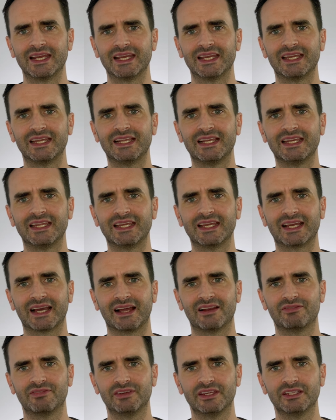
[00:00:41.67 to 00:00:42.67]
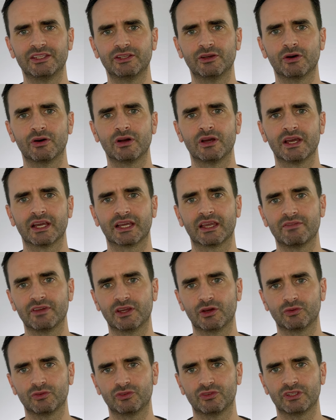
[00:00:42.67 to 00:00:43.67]
il link al video che vi
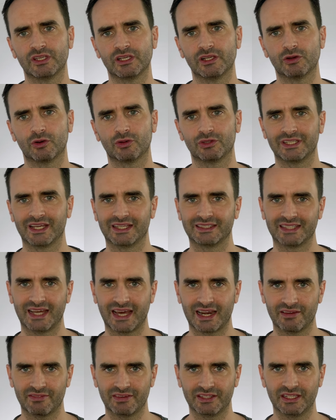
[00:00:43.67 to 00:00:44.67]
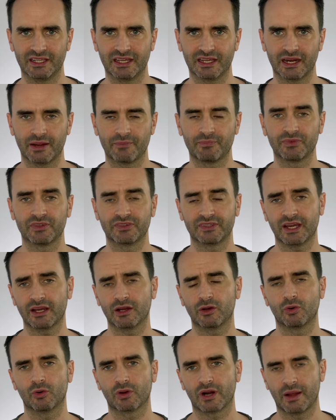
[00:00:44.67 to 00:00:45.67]
consiglio di andare a vedere se
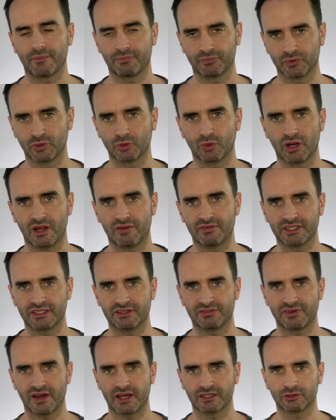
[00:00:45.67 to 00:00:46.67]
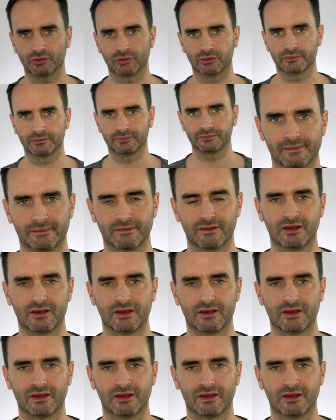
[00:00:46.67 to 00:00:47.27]
ancora non l'avete fatto.